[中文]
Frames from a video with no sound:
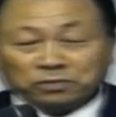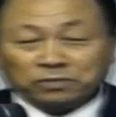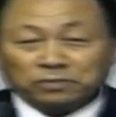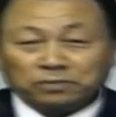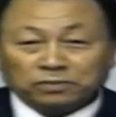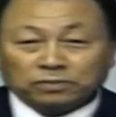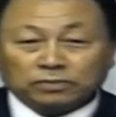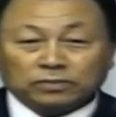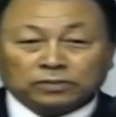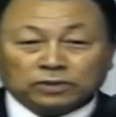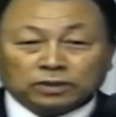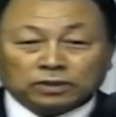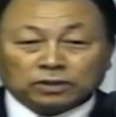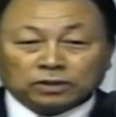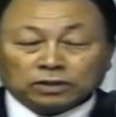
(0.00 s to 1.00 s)
前，也要领
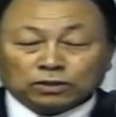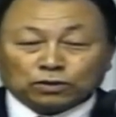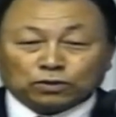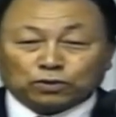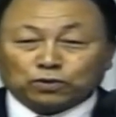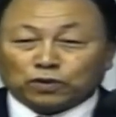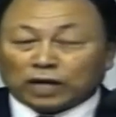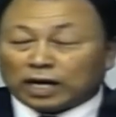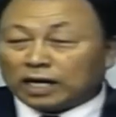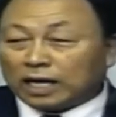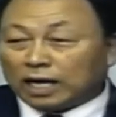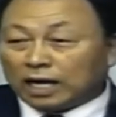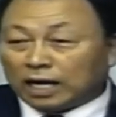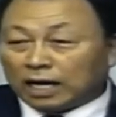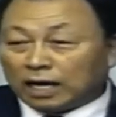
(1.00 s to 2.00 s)
受上帝的话语。
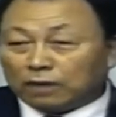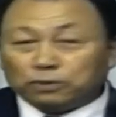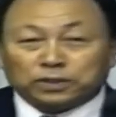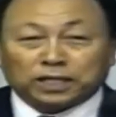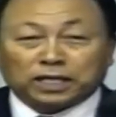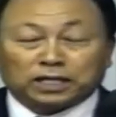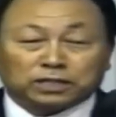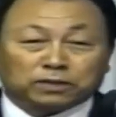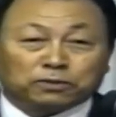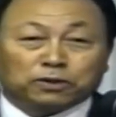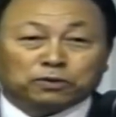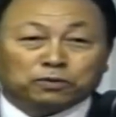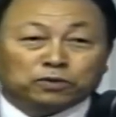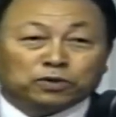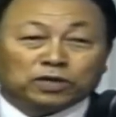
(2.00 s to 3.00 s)
这上帝的话语就
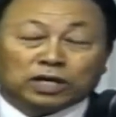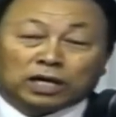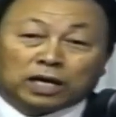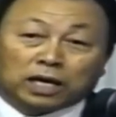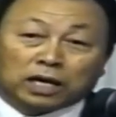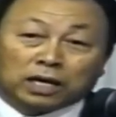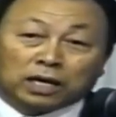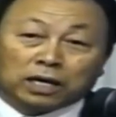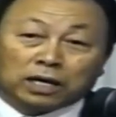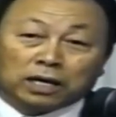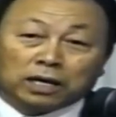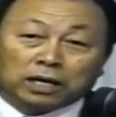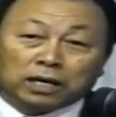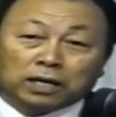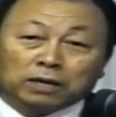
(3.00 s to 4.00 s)
是我们的粮
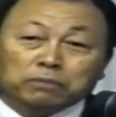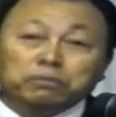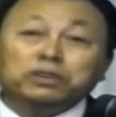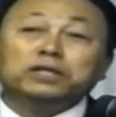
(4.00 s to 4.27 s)
食，